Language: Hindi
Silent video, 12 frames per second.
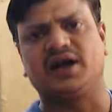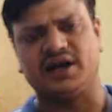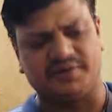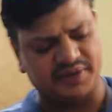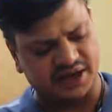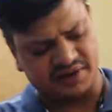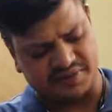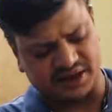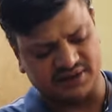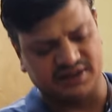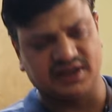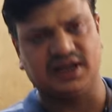बना के हमें ये
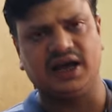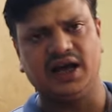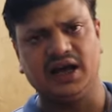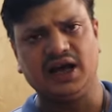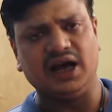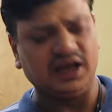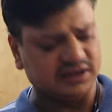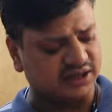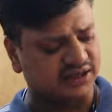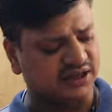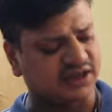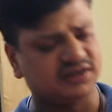भेज देता है
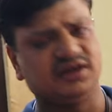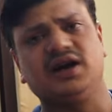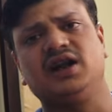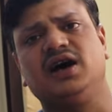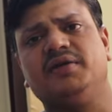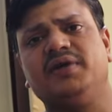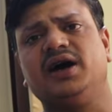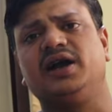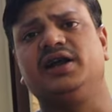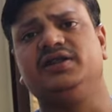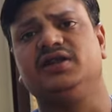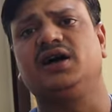जैसे किसी का नाम
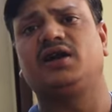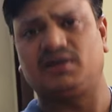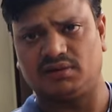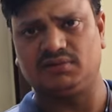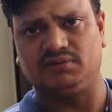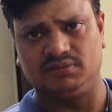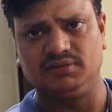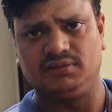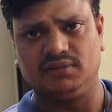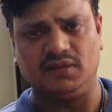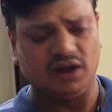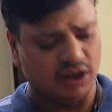है हरिंदर
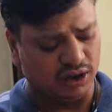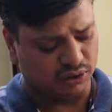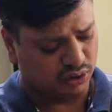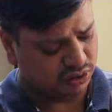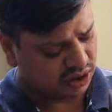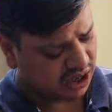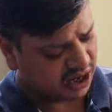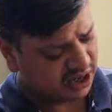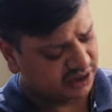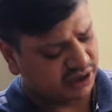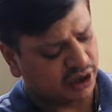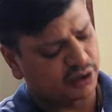हाँ जी सर तो उसने
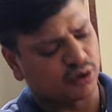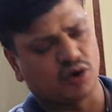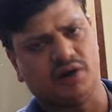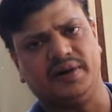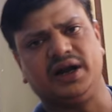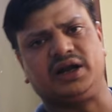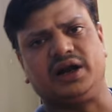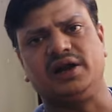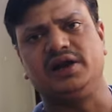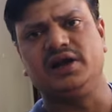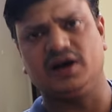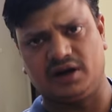हरिंदर योगा मैट
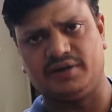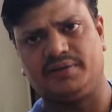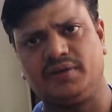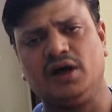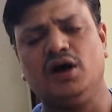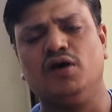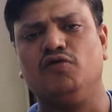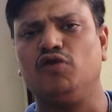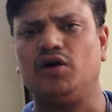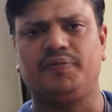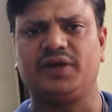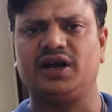कर लिया बिल्कुल सर
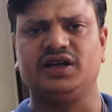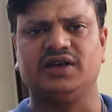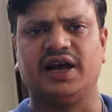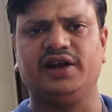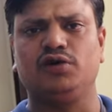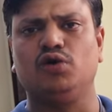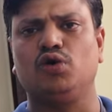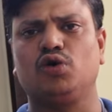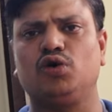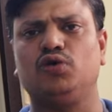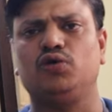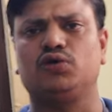वो अपना डिजाइन
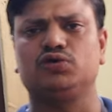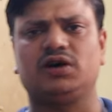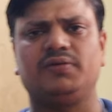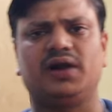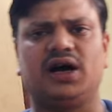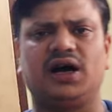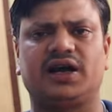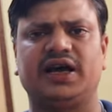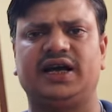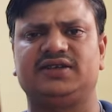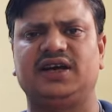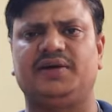लोगो वोगो सब लगा
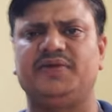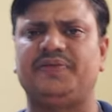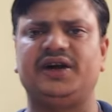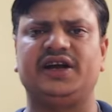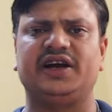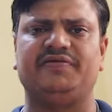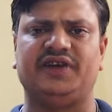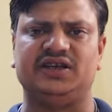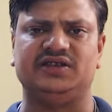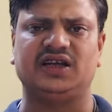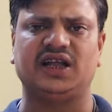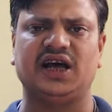के ऐसे हमें पीडीएफ
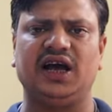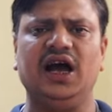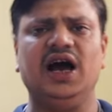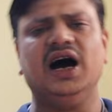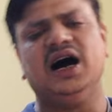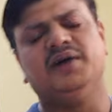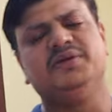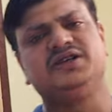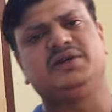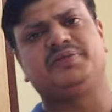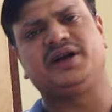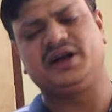भेज देता है
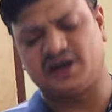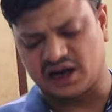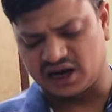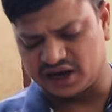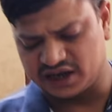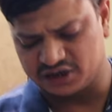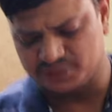हम इसे प्रिंट करा